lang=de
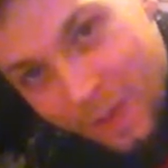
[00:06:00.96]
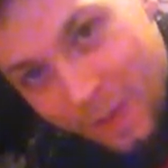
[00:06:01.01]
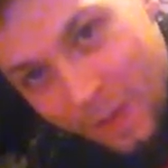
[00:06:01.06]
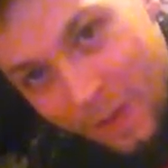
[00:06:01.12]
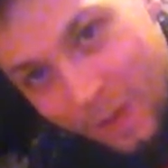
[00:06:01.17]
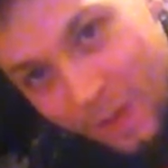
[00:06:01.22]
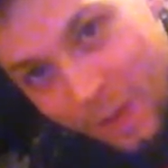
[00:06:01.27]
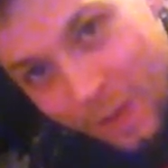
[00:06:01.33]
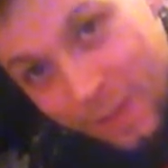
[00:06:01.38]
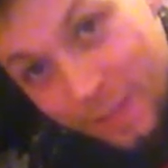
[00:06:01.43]

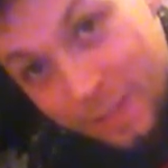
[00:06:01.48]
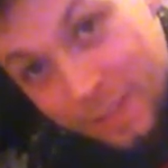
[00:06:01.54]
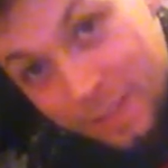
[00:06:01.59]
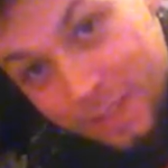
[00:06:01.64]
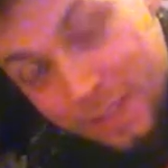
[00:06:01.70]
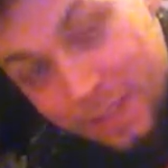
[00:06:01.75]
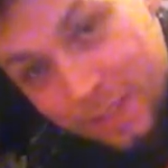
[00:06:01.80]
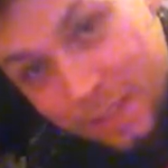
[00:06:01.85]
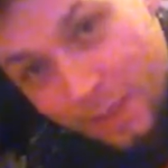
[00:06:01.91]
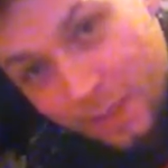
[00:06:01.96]
und
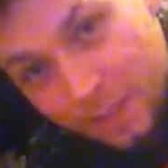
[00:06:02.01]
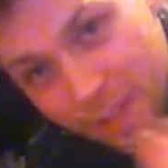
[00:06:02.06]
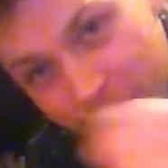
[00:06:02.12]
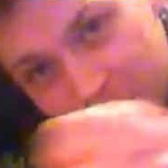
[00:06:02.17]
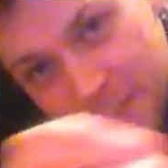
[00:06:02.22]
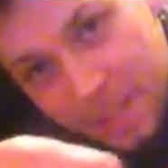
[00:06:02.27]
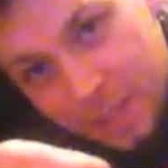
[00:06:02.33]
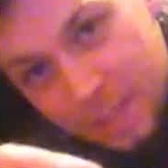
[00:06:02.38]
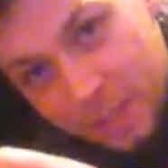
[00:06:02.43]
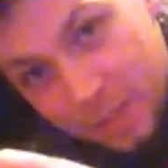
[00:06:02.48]
auf der anderen
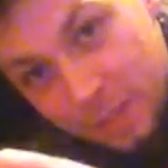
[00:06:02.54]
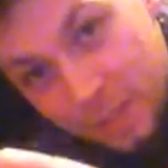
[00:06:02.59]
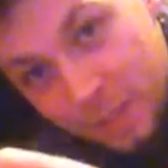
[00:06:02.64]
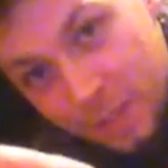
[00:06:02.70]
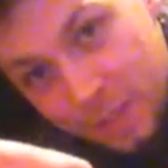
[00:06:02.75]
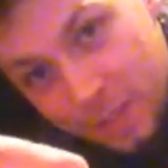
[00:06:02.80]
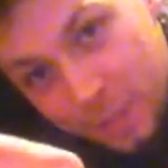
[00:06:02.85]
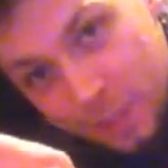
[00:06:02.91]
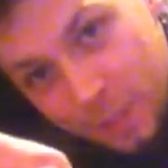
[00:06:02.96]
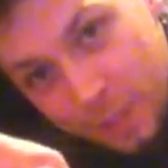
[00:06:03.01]
Seite wird
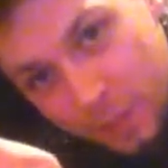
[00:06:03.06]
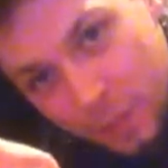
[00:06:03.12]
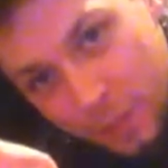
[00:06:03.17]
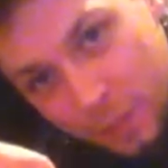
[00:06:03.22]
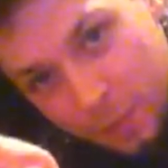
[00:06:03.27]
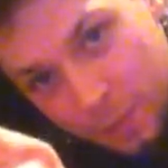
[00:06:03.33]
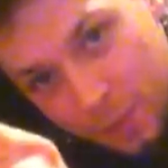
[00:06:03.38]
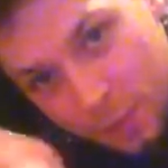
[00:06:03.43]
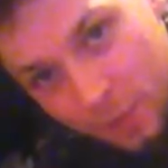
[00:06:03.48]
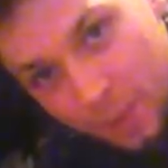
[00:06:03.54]
das
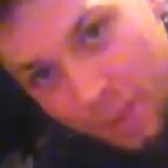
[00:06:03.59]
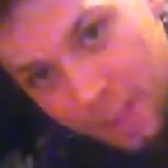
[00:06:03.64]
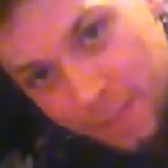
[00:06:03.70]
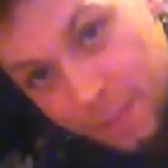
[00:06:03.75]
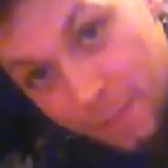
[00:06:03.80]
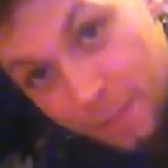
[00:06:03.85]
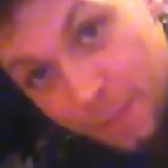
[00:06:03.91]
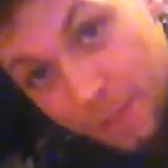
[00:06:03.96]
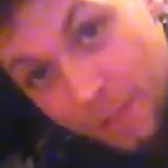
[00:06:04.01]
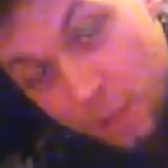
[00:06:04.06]
Individuum geschwächt
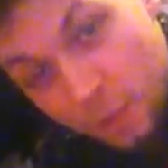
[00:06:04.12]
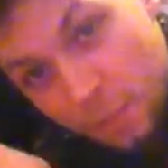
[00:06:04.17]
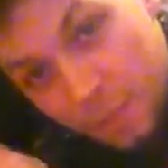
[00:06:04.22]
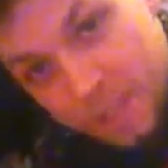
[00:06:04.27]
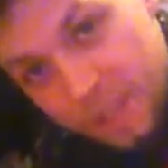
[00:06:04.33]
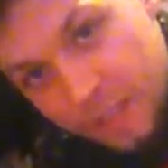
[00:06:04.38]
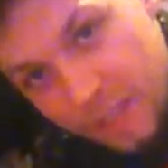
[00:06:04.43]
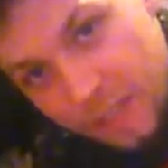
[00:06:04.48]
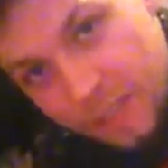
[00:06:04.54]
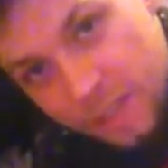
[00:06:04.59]
du bist
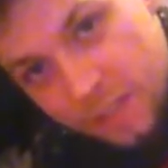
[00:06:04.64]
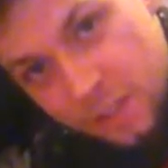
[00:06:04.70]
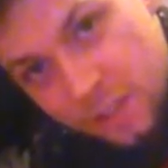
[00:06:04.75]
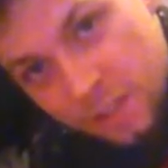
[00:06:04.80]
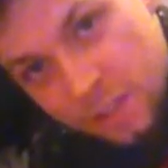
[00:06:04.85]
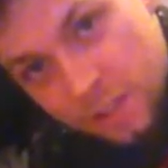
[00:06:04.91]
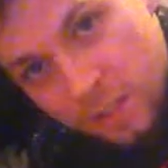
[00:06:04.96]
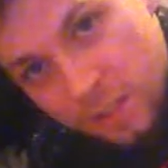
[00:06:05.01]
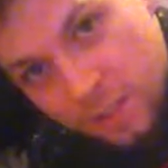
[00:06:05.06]
nichts